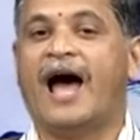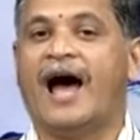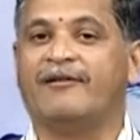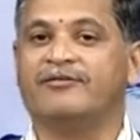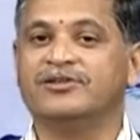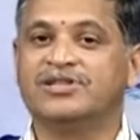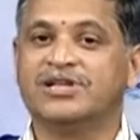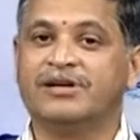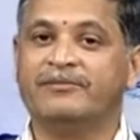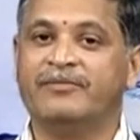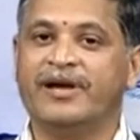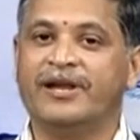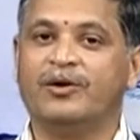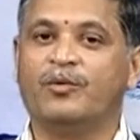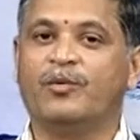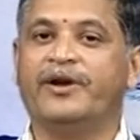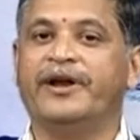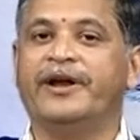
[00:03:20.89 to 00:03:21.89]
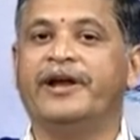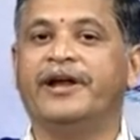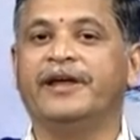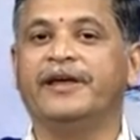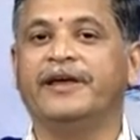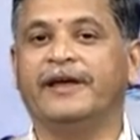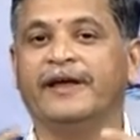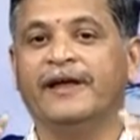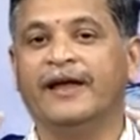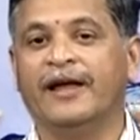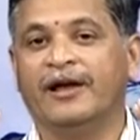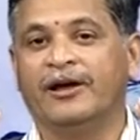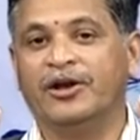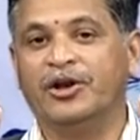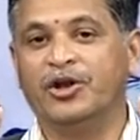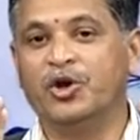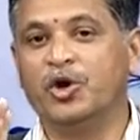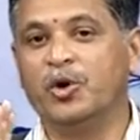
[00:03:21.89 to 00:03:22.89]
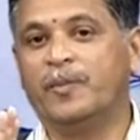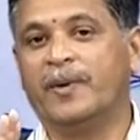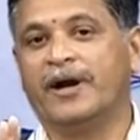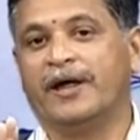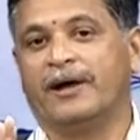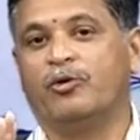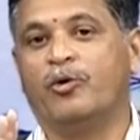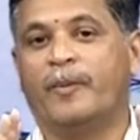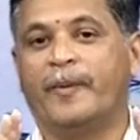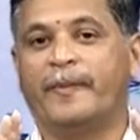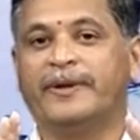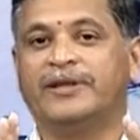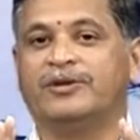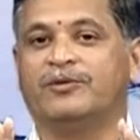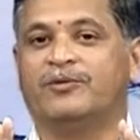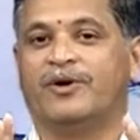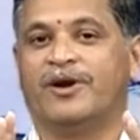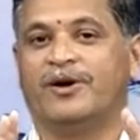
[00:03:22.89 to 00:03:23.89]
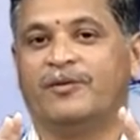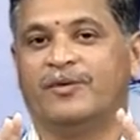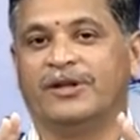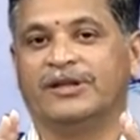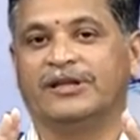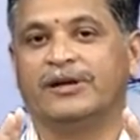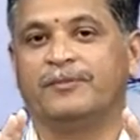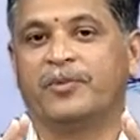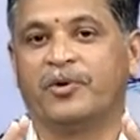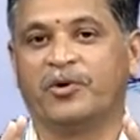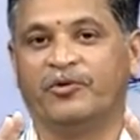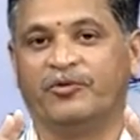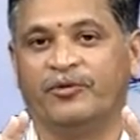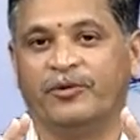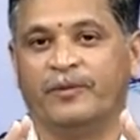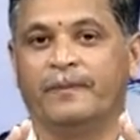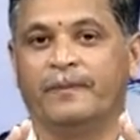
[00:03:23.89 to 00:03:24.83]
అవసరమైన కొన్నింటికి నిరూపణ ఉపపత్తి కూడా ఉంటుంది ప్రూఫ్